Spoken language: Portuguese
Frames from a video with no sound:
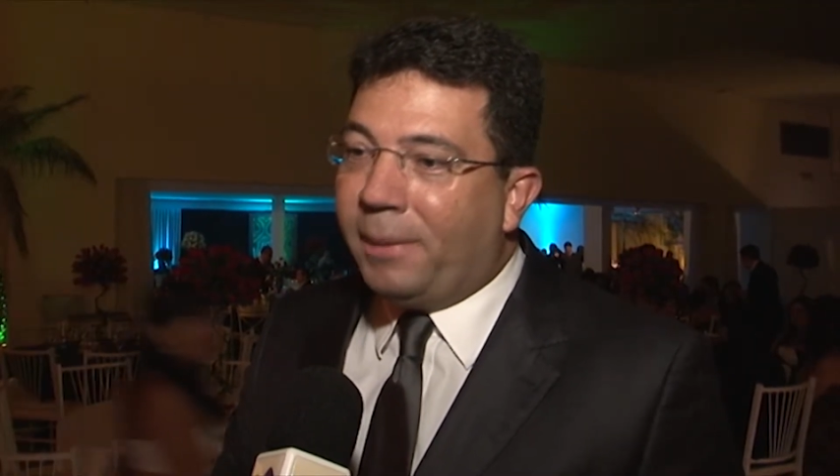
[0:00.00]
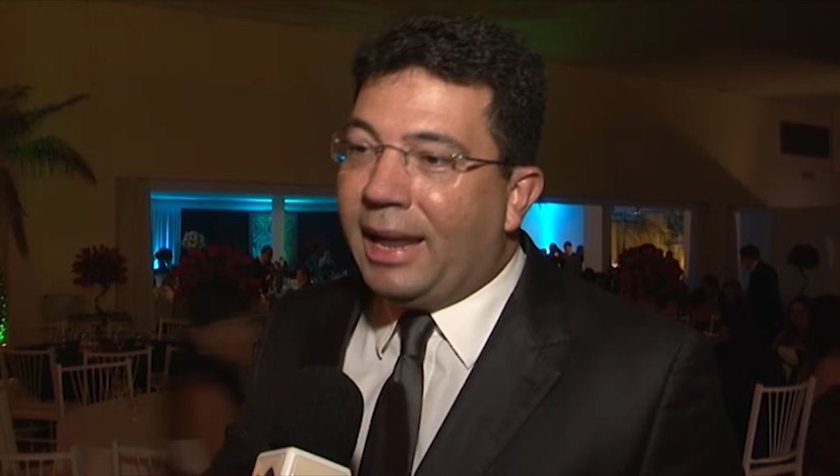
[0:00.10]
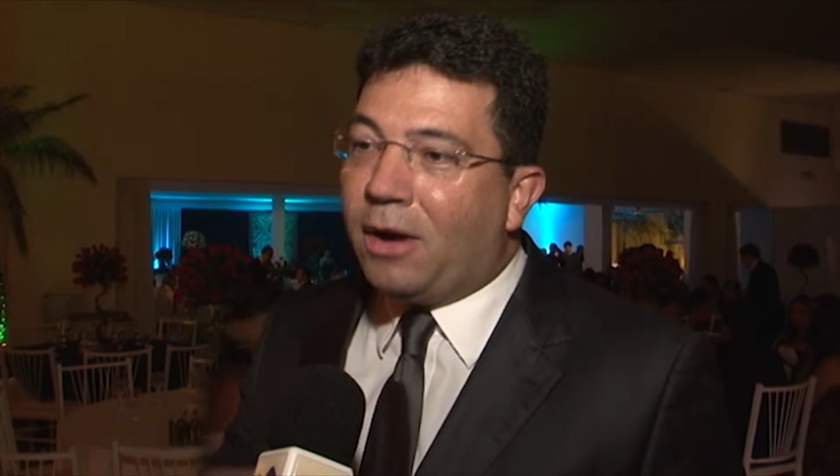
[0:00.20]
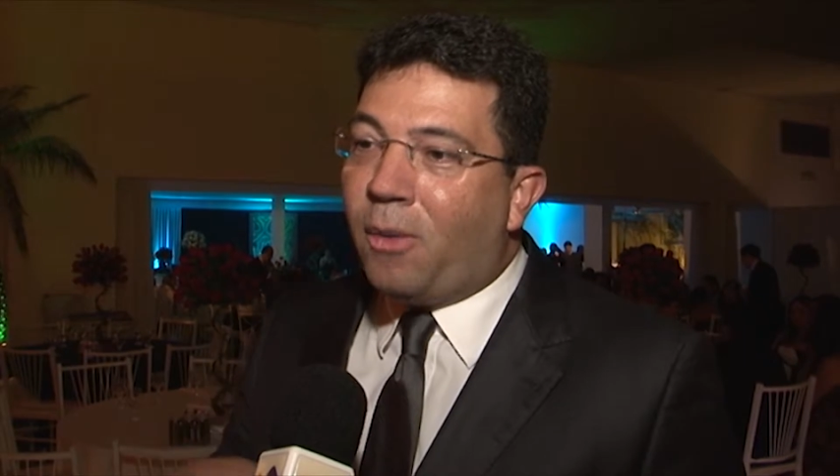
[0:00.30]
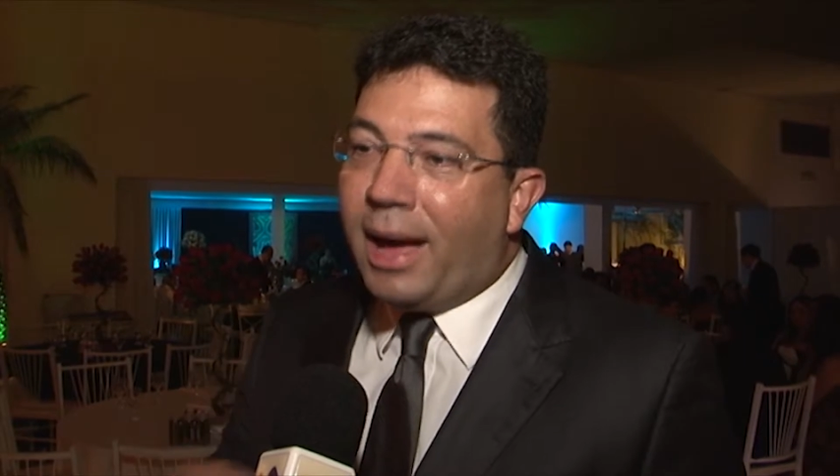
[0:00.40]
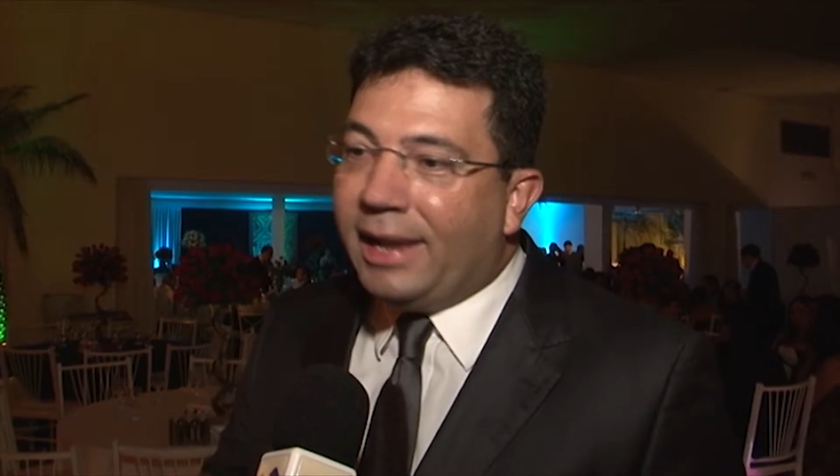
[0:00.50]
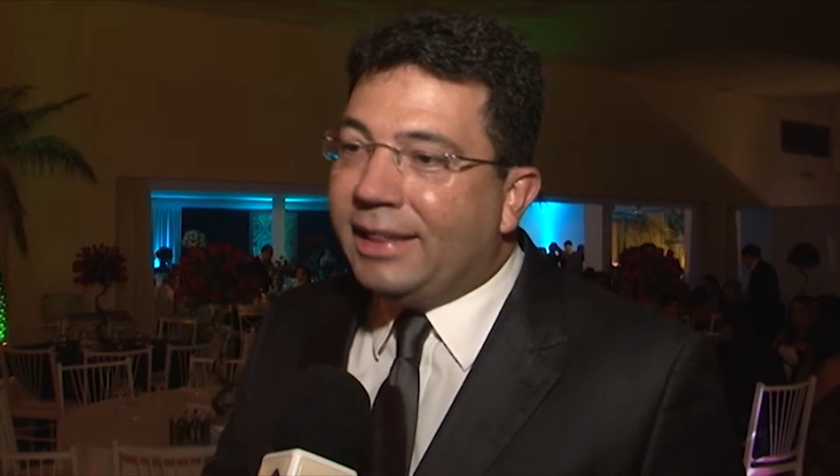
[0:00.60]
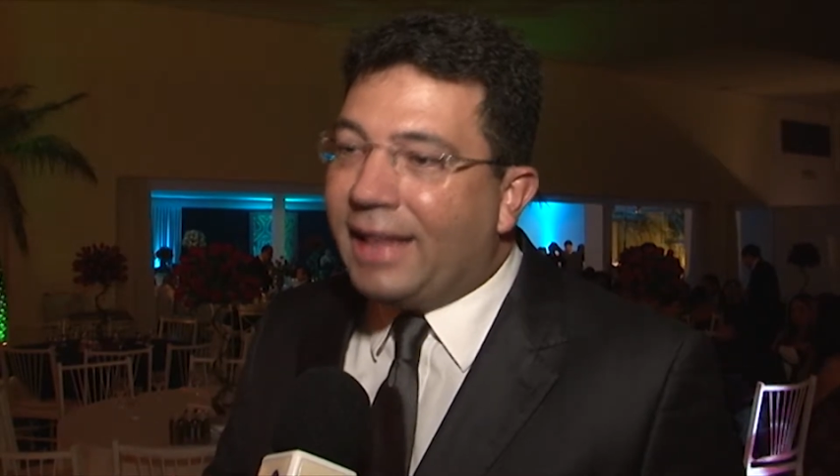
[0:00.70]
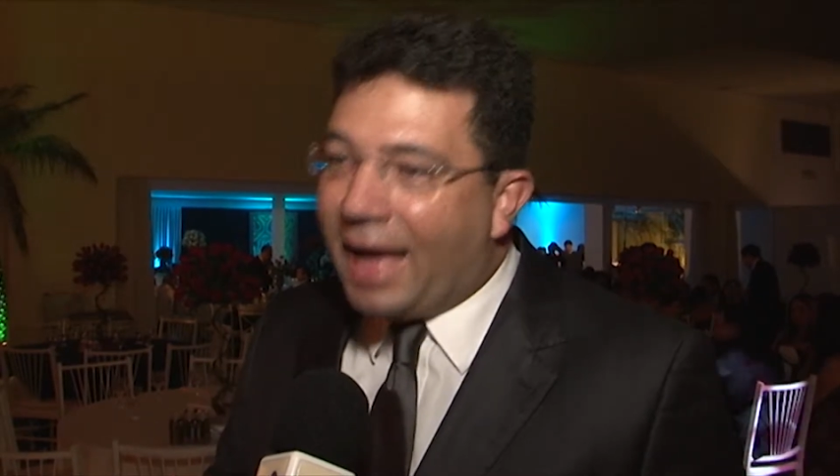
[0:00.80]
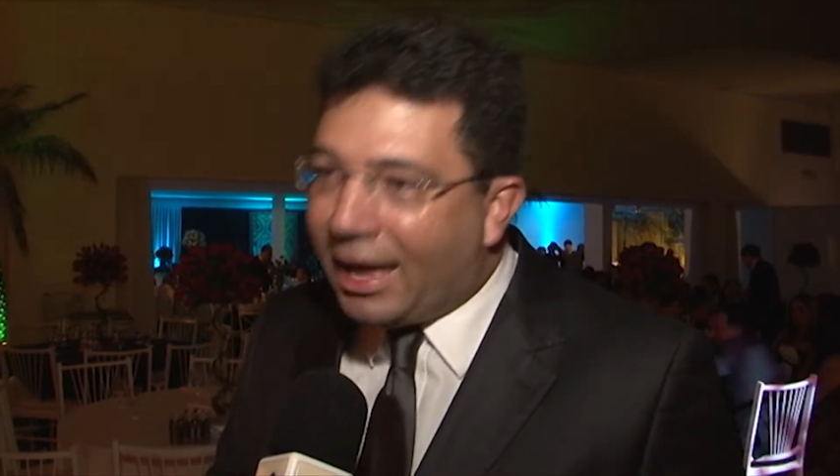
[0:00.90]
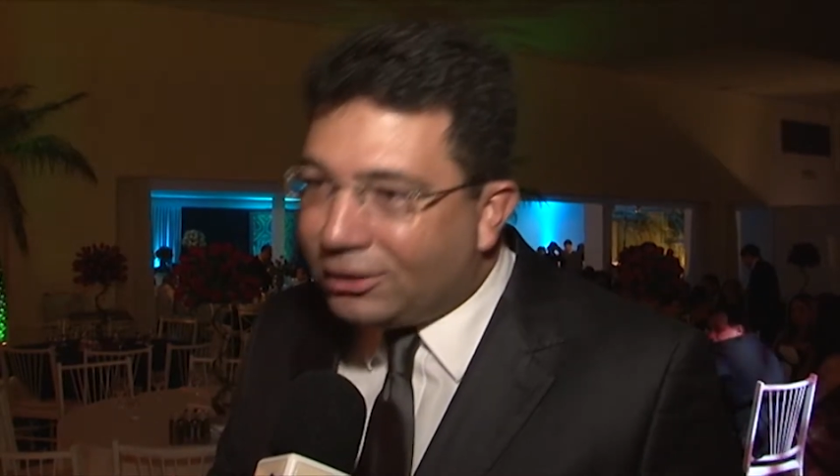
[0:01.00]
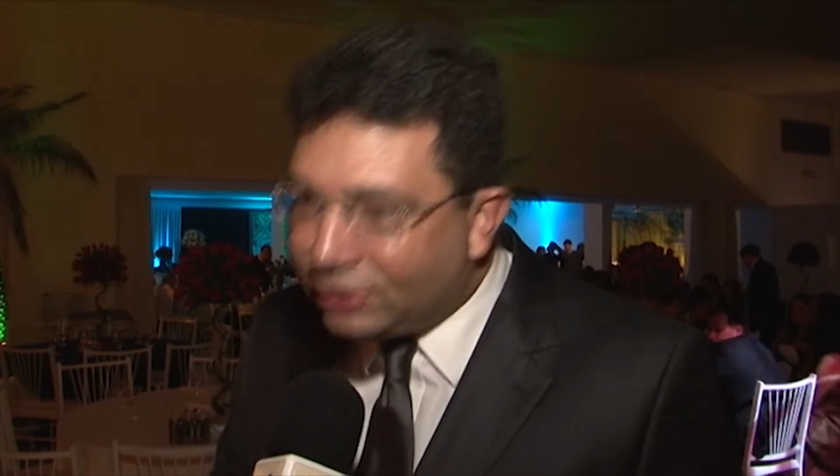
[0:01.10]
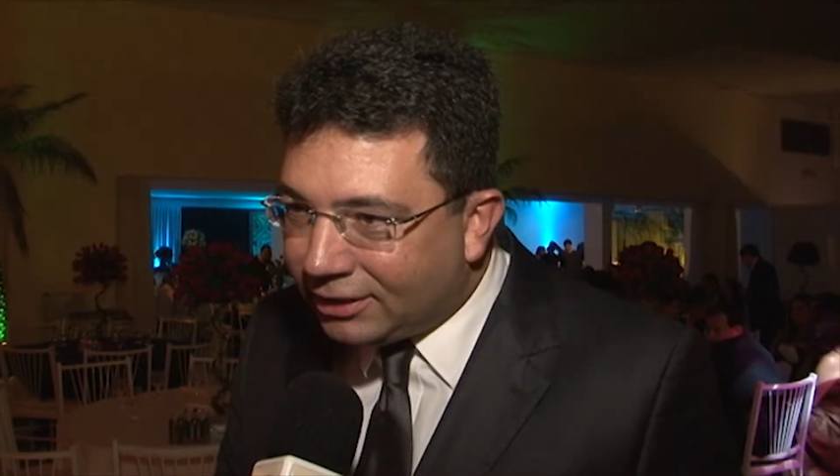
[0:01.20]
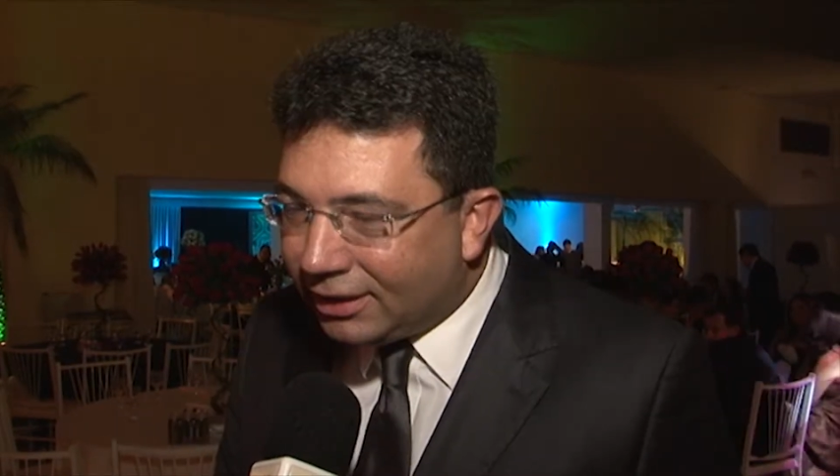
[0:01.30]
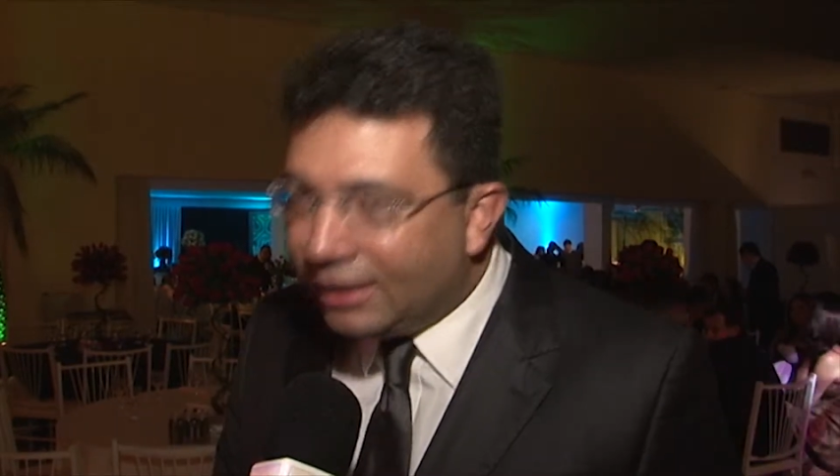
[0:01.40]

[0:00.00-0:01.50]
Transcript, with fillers: pela qualidade.